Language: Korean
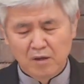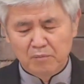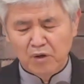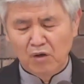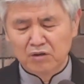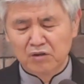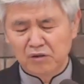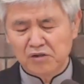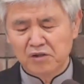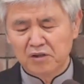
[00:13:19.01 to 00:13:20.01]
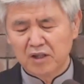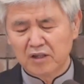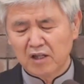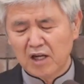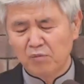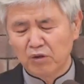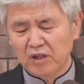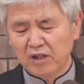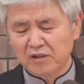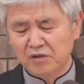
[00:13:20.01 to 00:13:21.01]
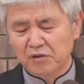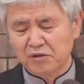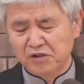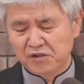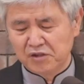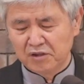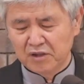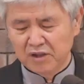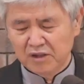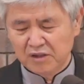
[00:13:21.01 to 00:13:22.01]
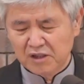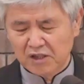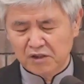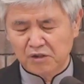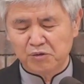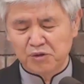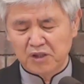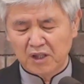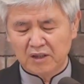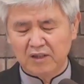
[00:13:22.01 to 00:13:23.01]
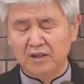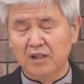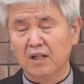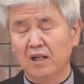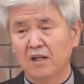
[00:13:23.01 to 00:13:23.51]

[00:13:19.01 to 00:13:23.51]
병들었을 때나 감옥에 갇혀 있을 때 찾아주지 않았다.